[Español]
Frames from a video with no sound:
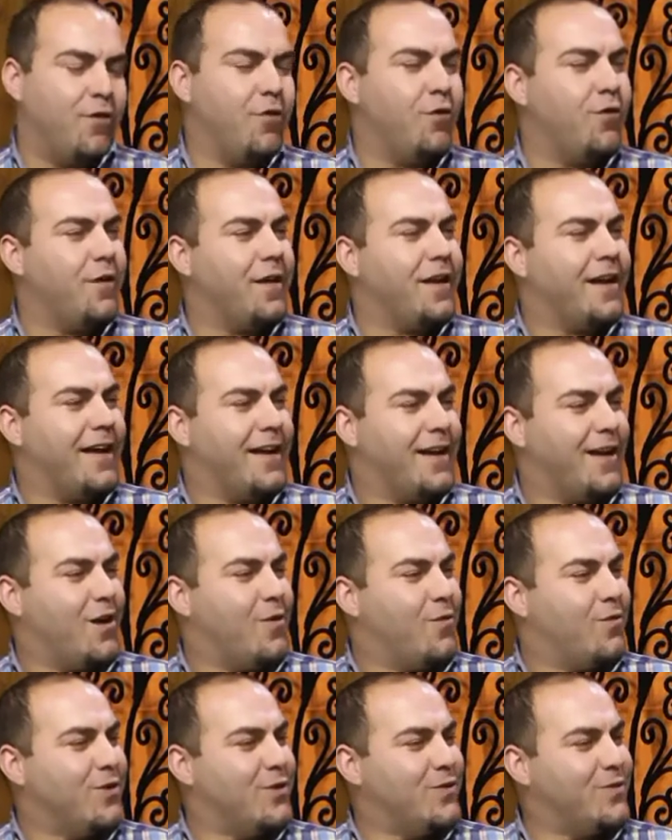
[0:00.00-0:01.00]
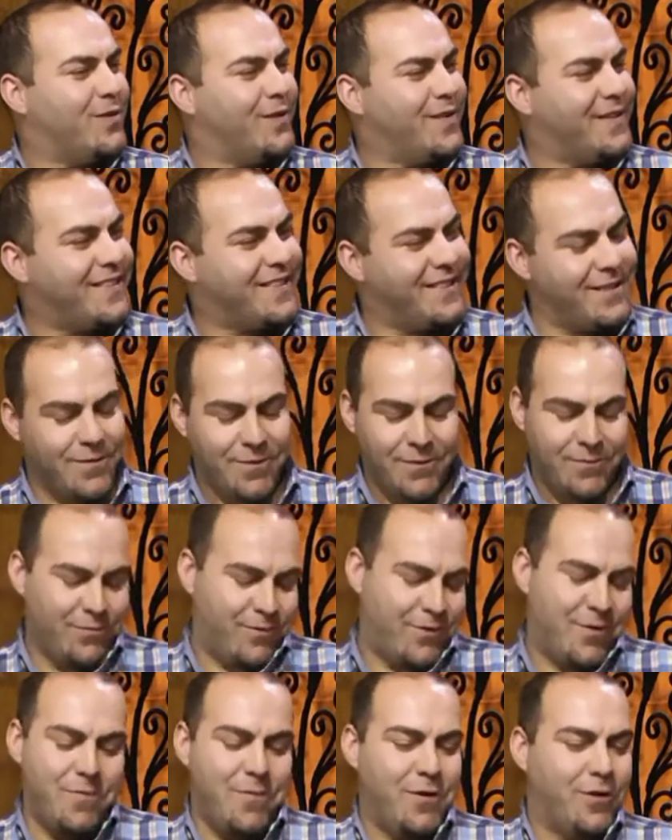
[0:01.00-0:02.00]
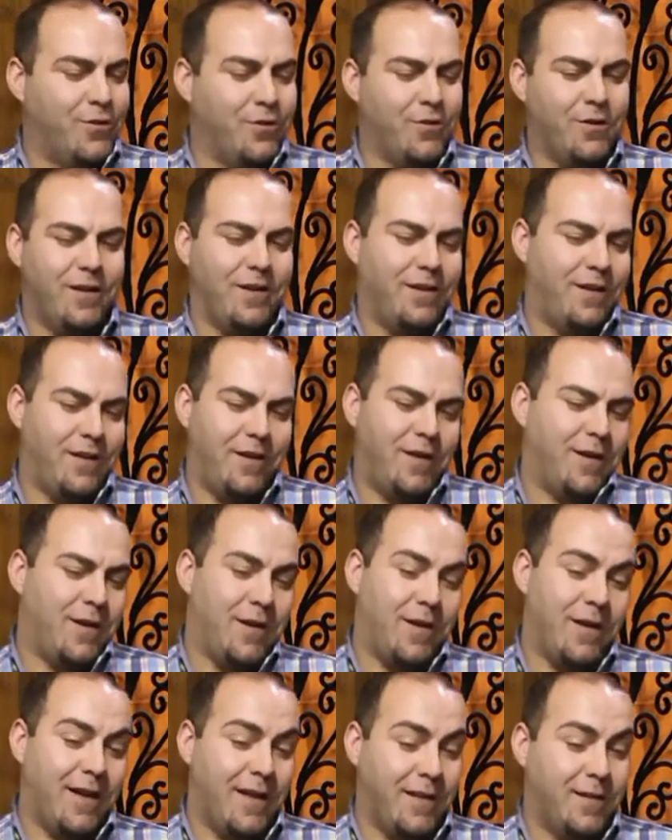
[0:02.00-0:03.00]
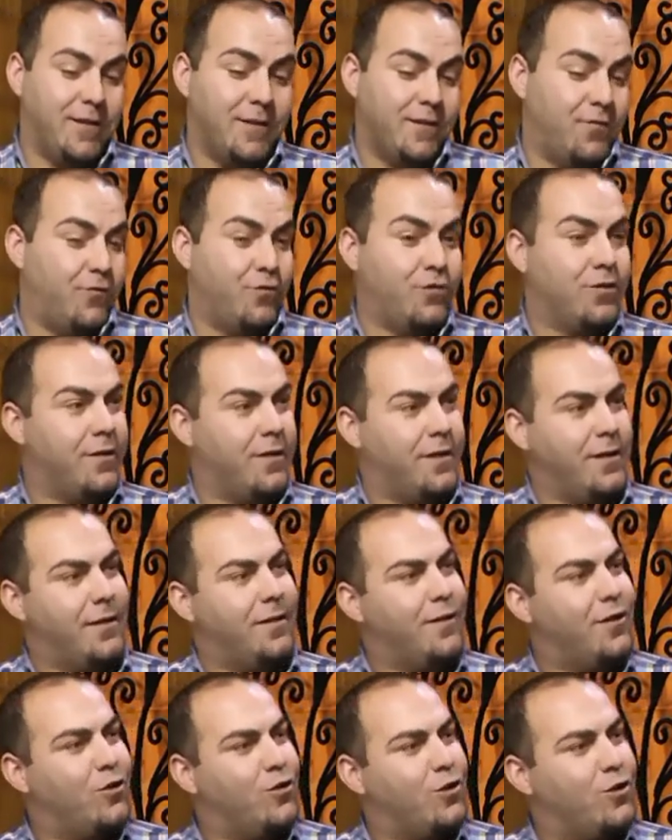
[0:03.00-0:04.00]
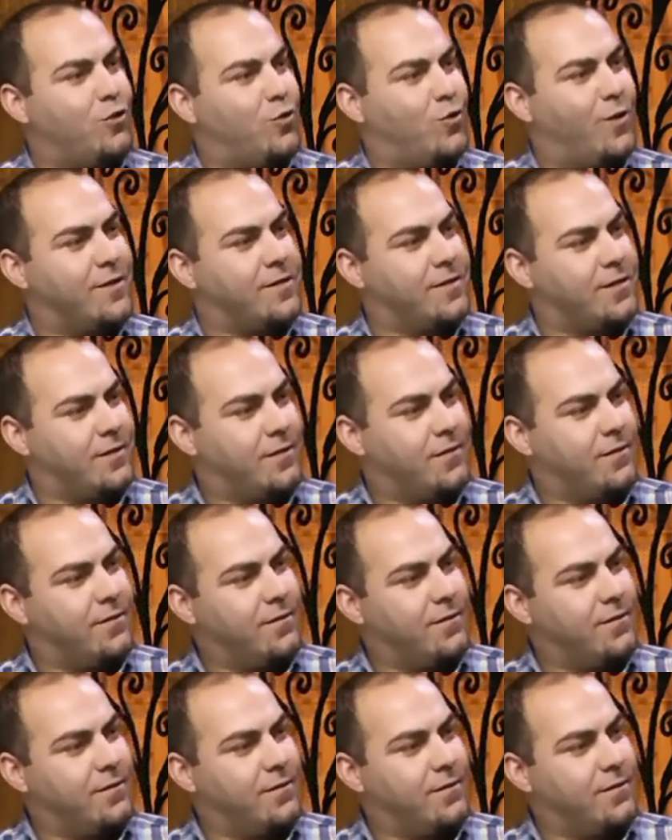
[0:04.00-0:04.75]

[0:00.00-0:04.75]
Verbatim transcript: no decaiga, como suele decir, un ritmito y, y que la gente disfrute de, de lo que uno hace.